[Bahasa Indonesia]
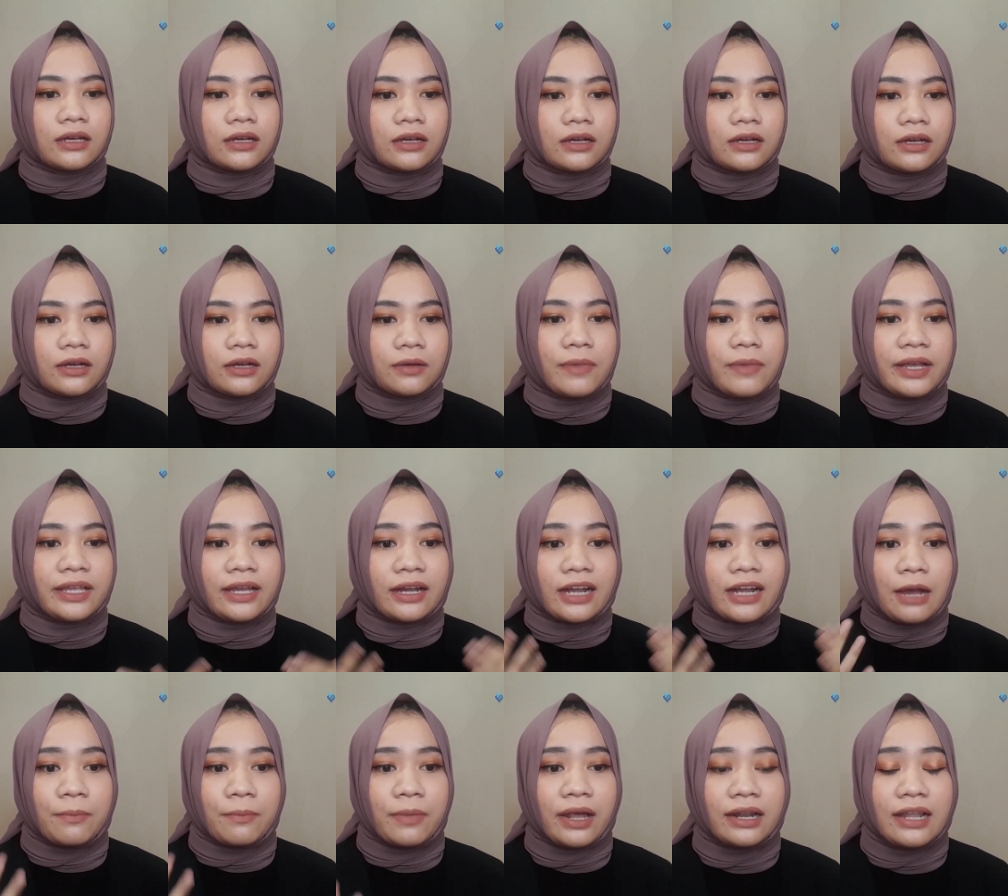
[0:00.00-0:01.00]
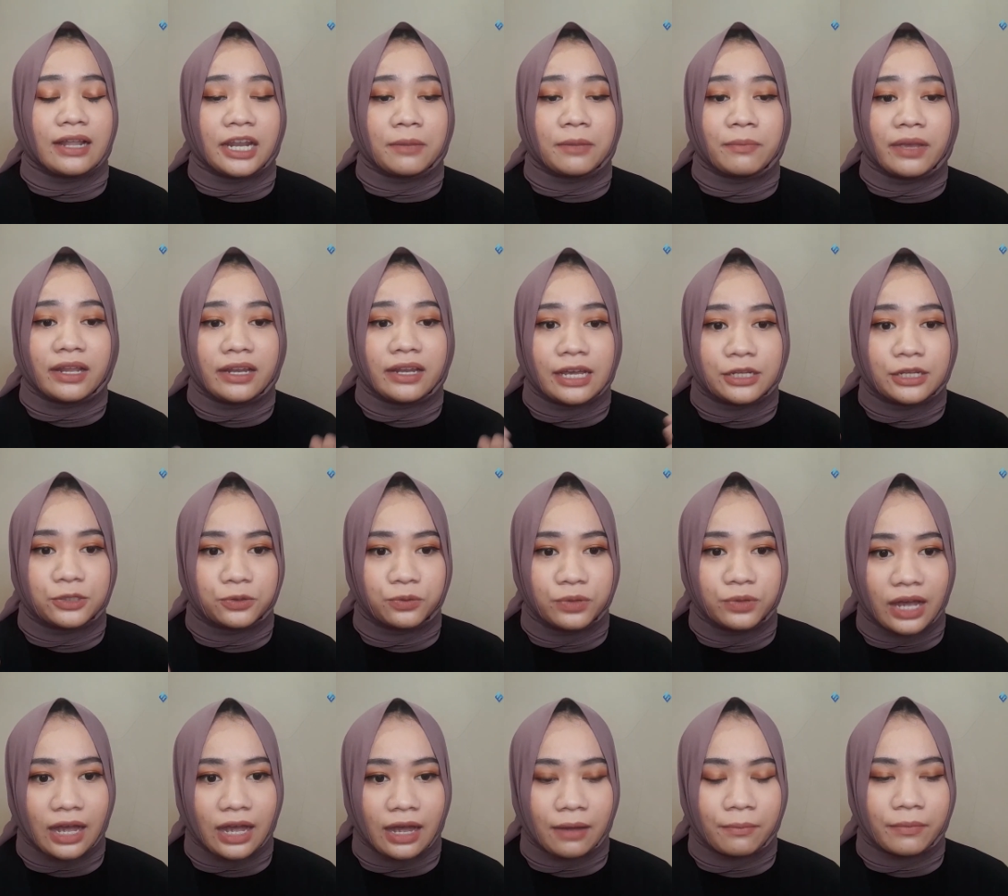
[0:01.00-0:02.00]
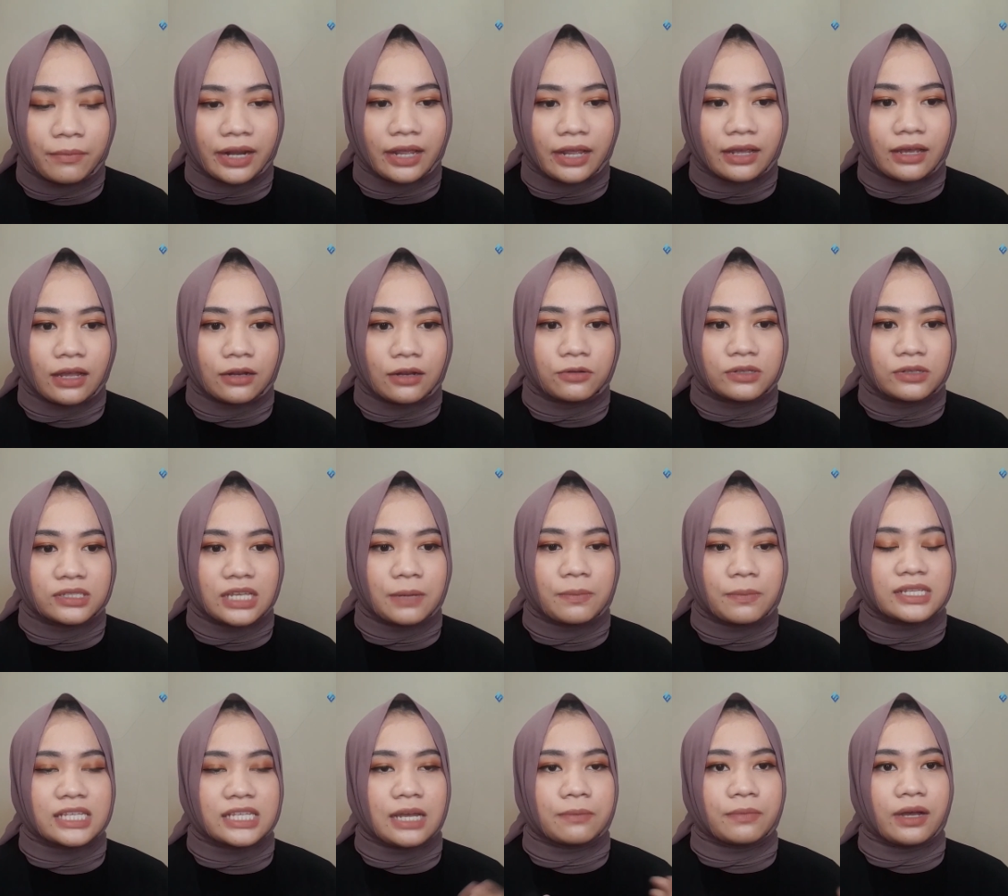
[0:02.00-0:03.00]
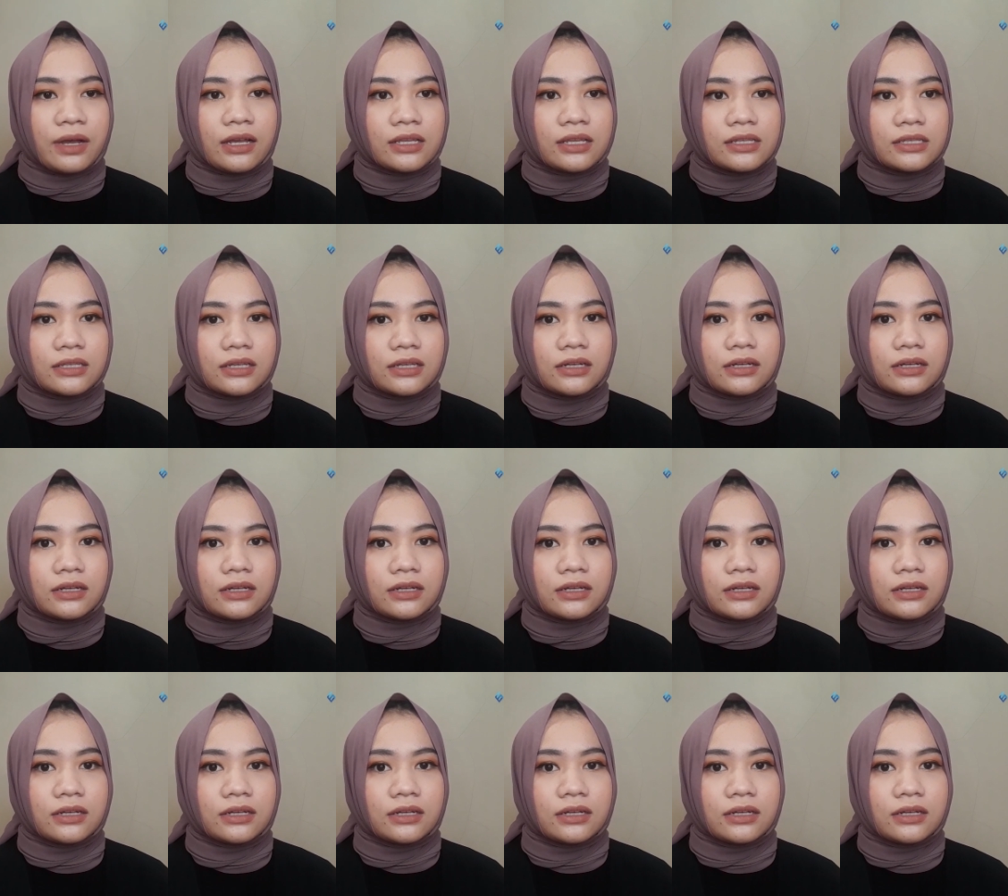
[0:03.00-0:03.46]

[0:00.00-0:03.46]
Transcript: e, banyak kabar dari media juga mereka tuh sama-sama